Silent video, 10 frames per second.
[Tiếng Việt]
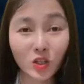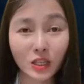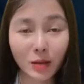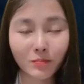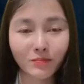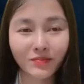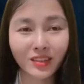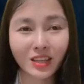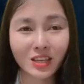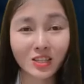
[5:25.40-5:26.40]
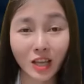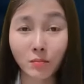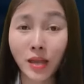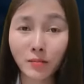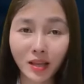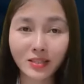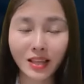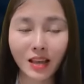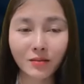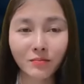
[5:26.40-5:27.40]
Anh có sao không? Anh
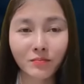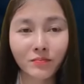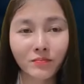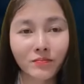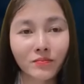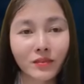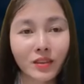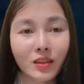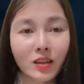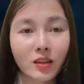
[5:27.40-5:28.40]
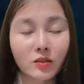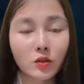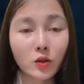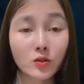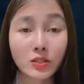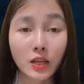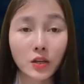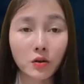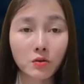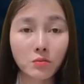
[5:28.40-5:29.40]
cần gì sao không gọi em mà vào
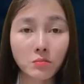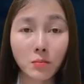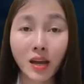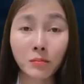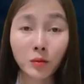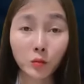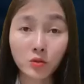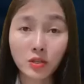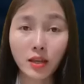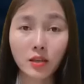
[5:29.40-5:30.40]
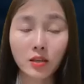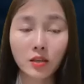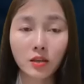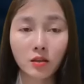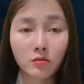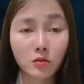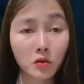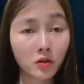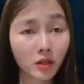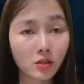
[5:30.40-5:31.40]
tận đây làm gì ạ? Không
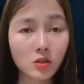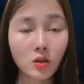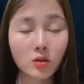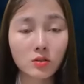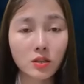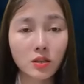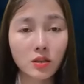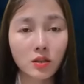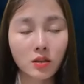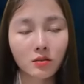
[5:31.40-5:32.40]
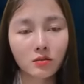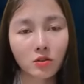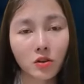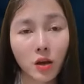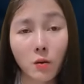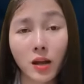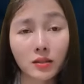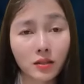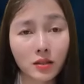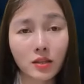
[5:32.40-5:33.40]
sao, không sao. Chỉ là hơi choáng
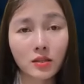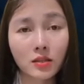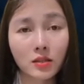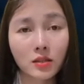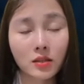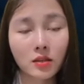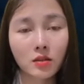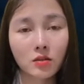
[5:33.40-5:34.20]
một tí thôi ấy mà.